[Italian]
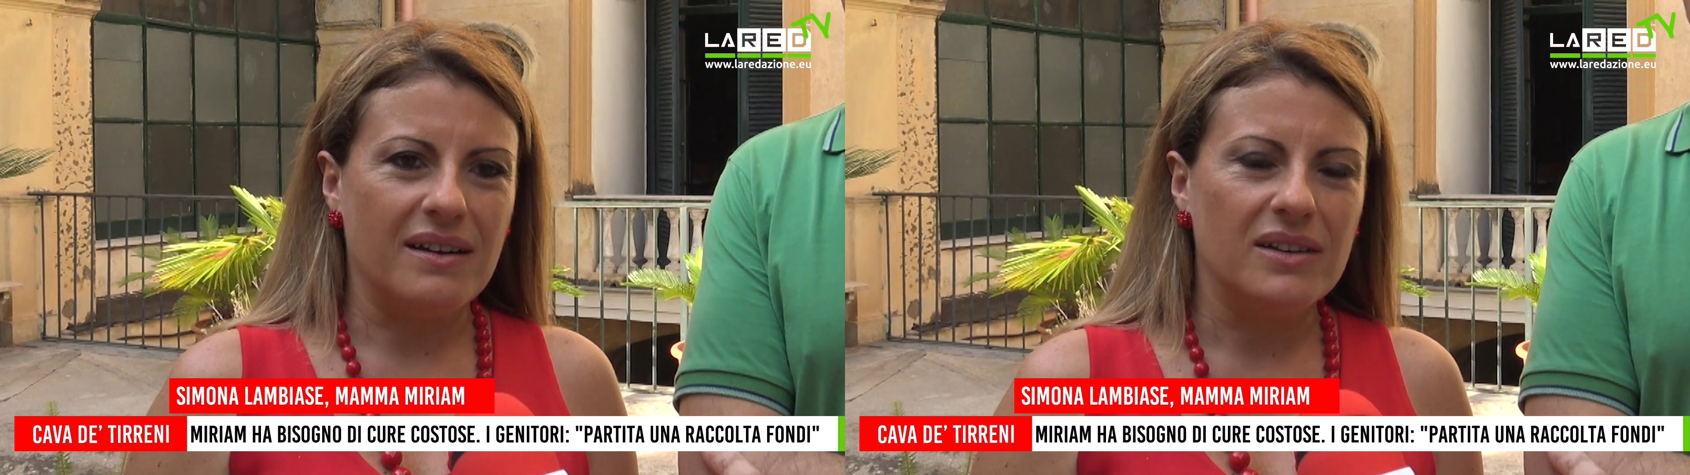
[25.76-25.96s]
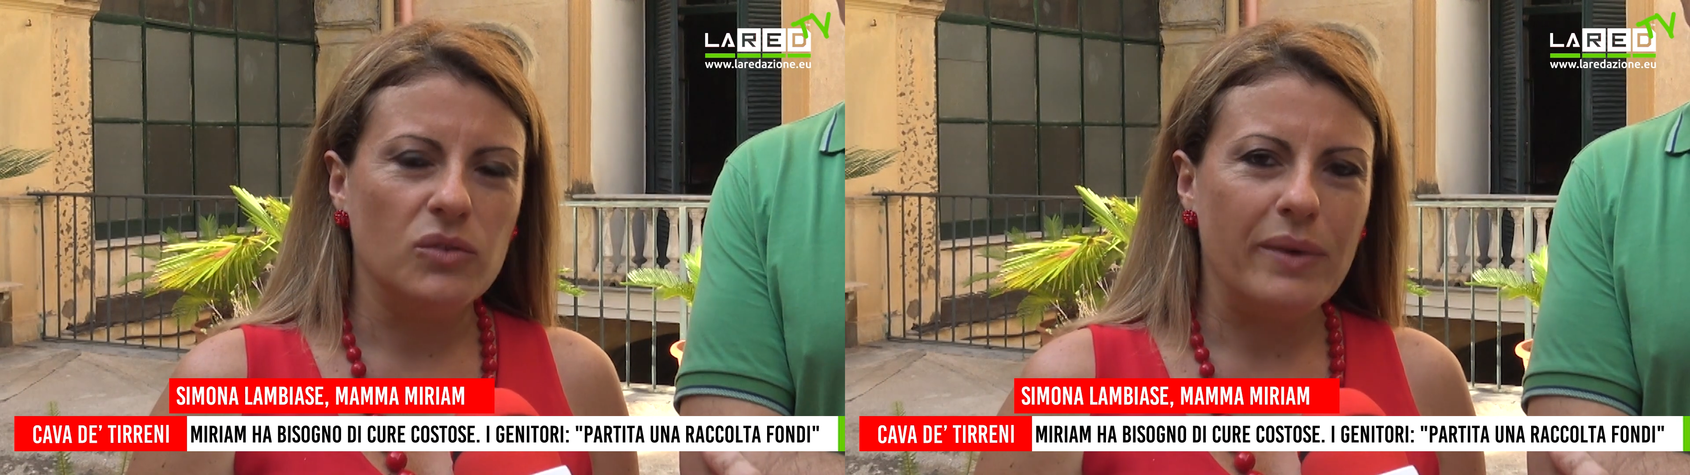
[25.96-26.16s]

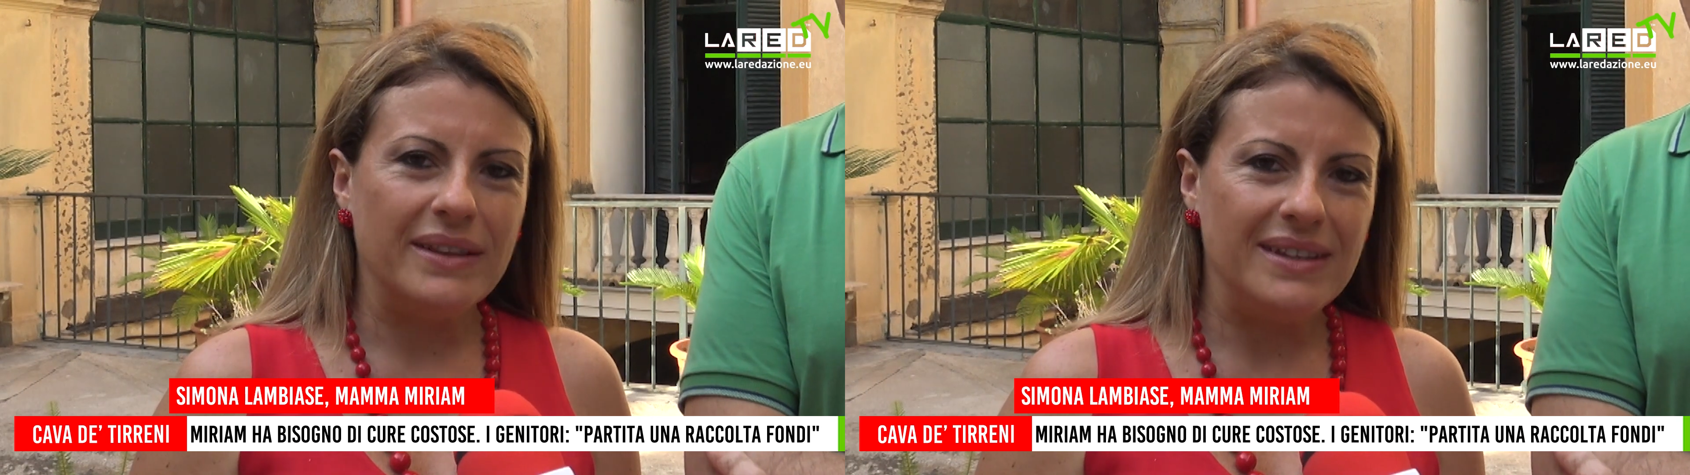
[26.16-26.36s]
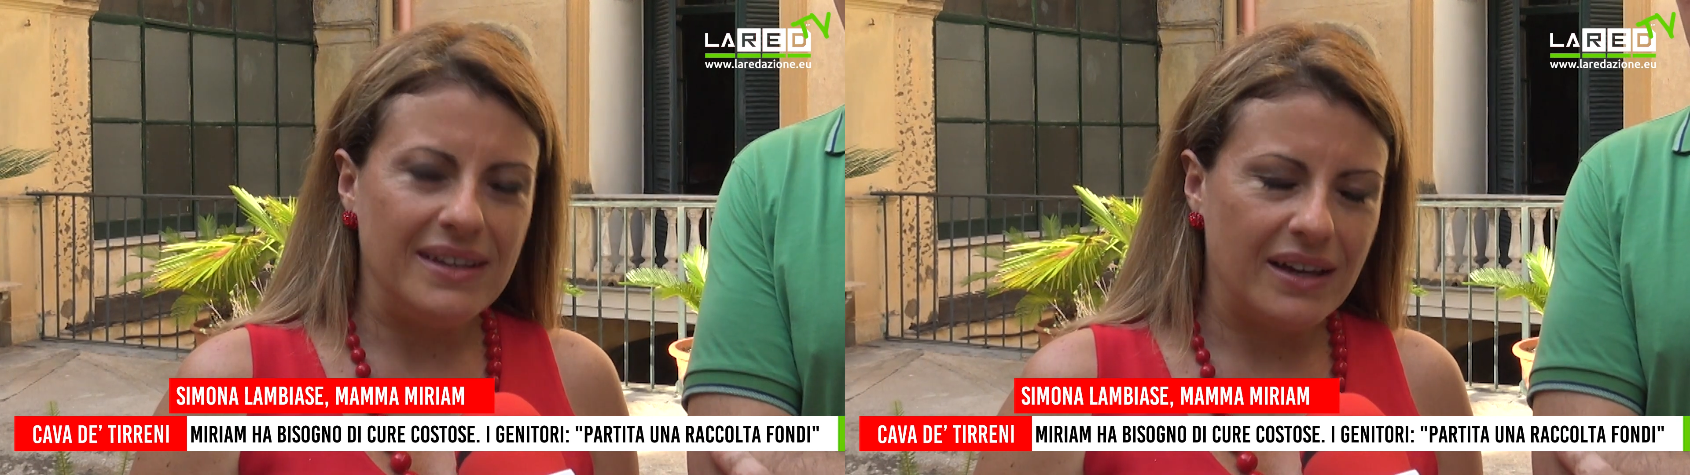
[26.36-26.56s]

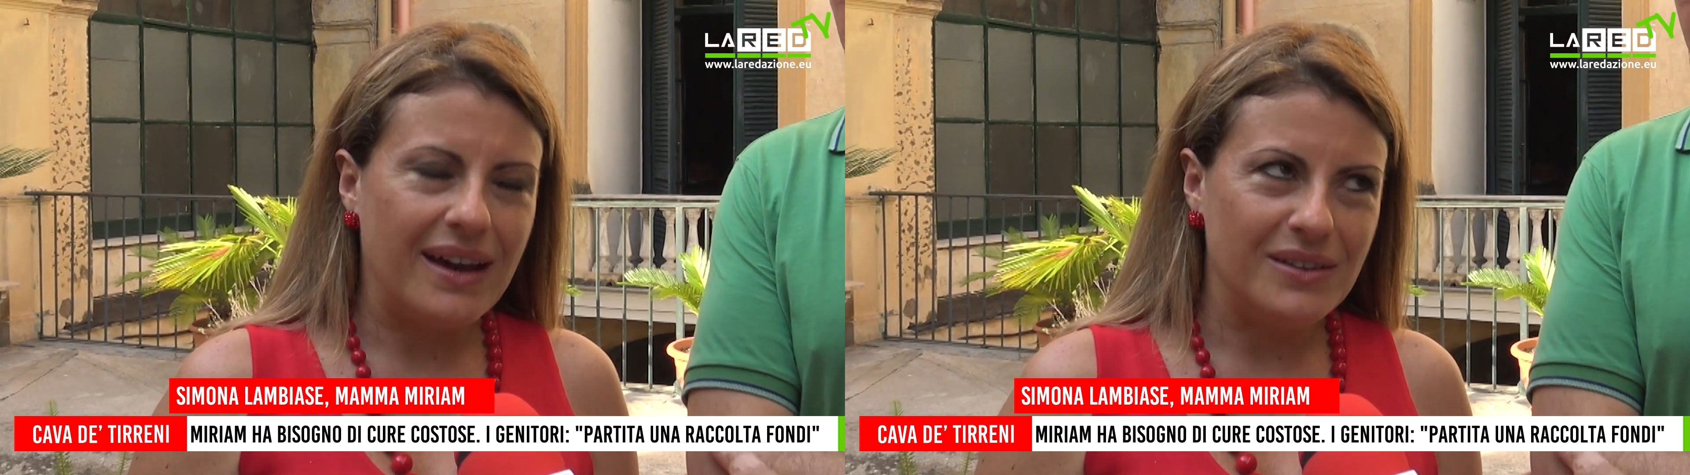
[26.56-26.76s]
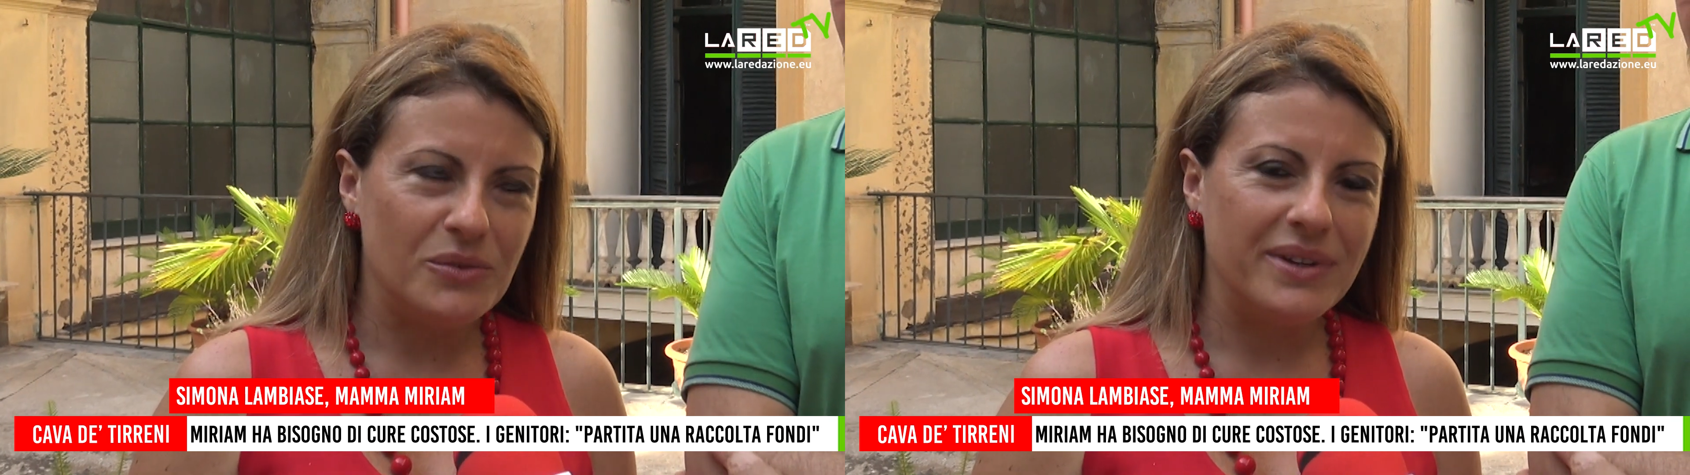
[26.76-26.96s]

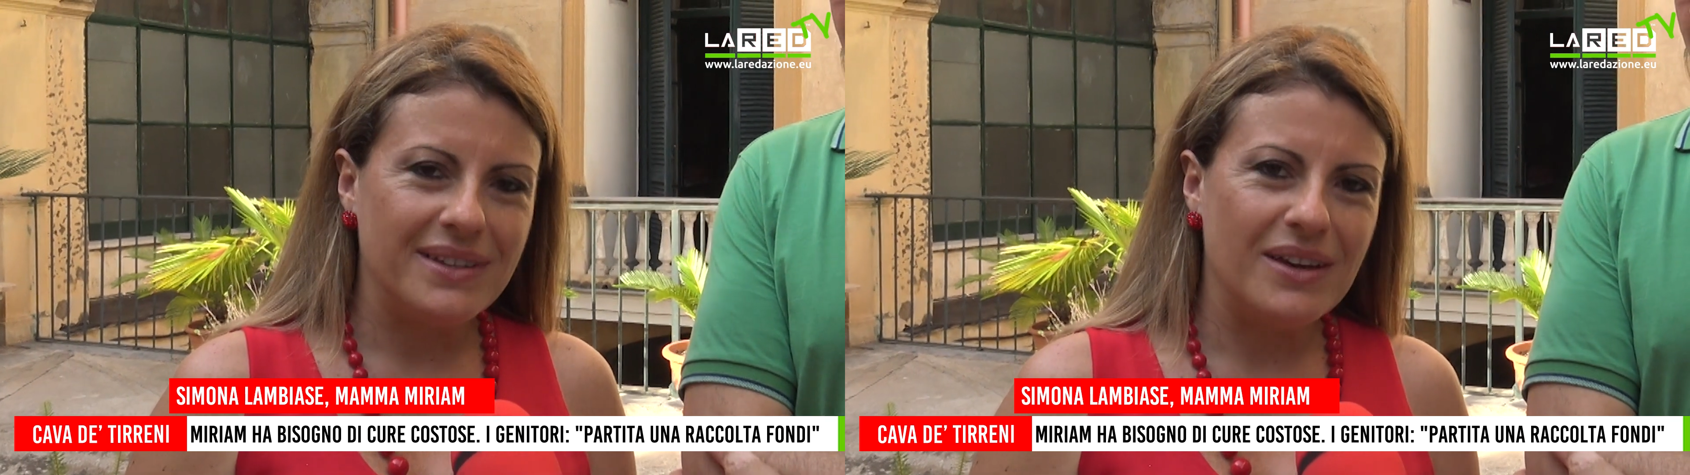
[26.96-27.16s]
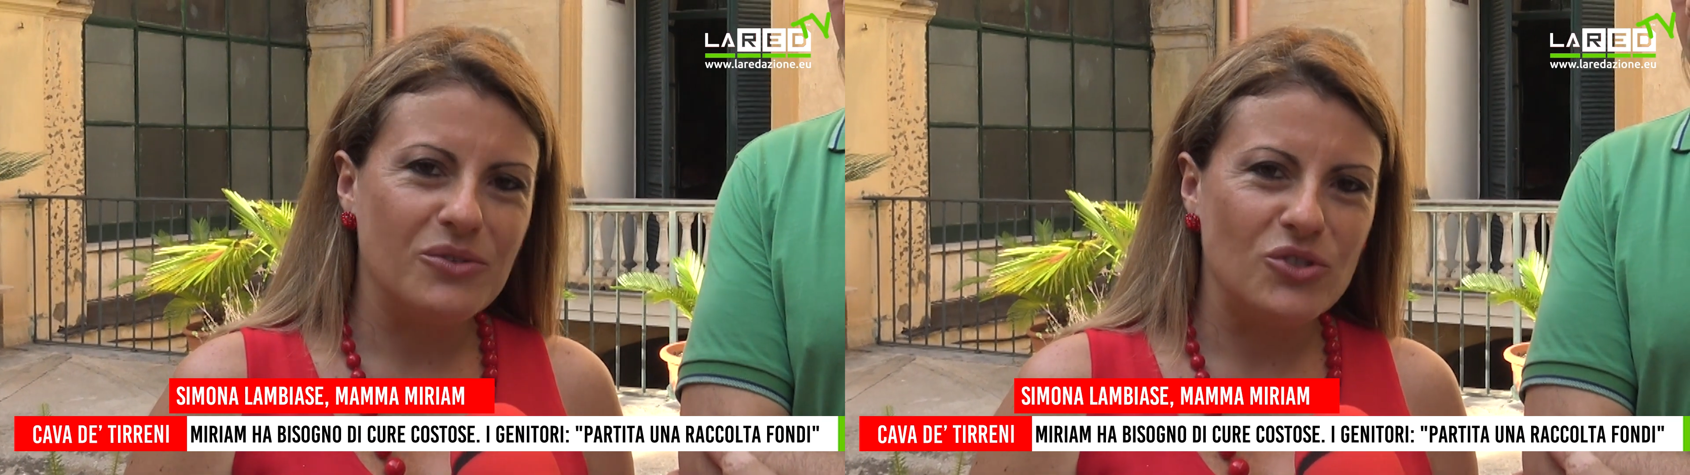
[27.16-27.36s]
cardiopatia